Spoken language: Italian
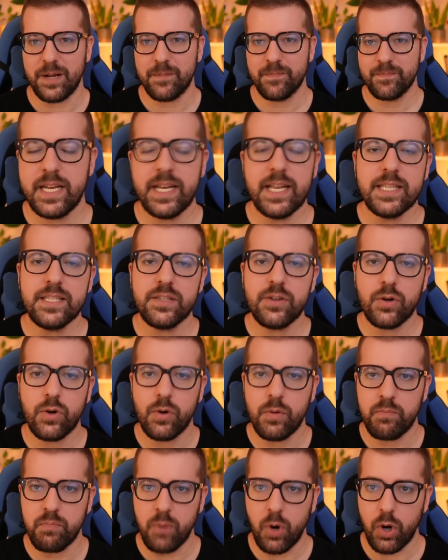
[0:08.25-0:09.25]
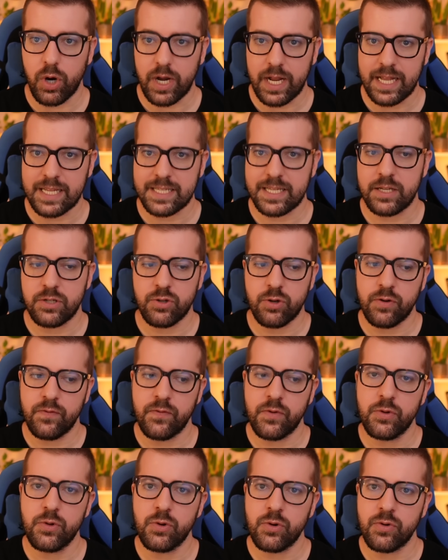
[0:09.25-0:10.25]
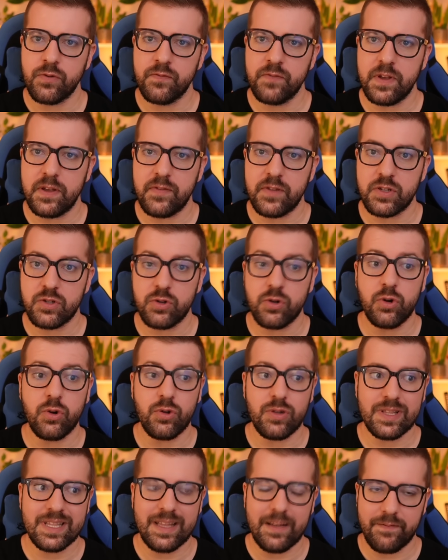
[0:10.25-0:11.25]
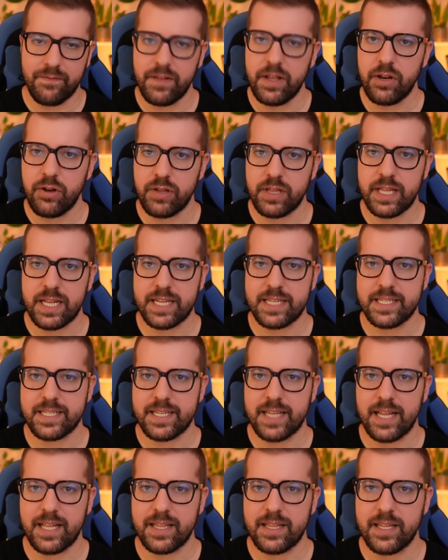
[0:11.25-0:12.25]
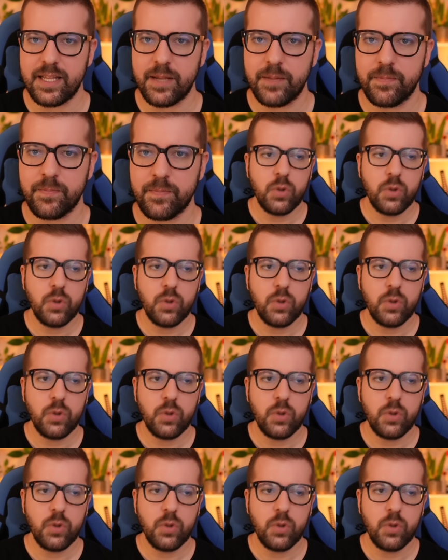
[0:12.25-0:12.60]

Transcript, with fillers: L'inizio con Morgans e il suo confronto con Vivi sono davvero interessanti.